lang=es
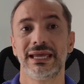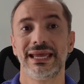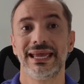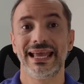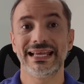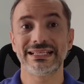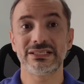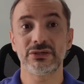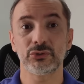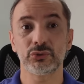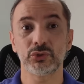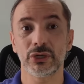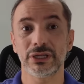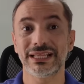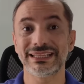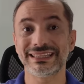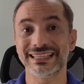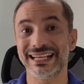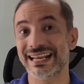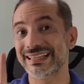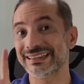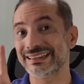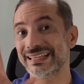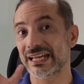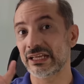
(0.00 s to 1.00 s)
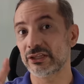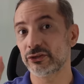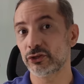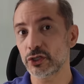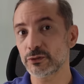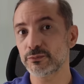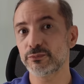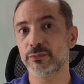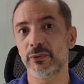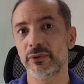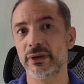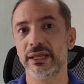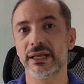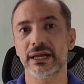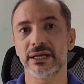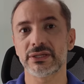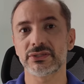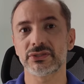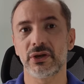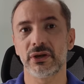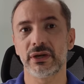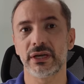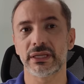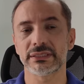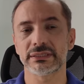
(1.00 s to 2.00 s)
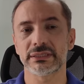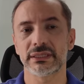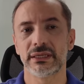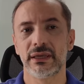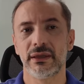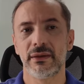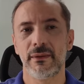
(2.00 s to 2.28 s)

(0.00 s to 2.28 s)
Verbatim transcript: Es autor de 32 publicaciones,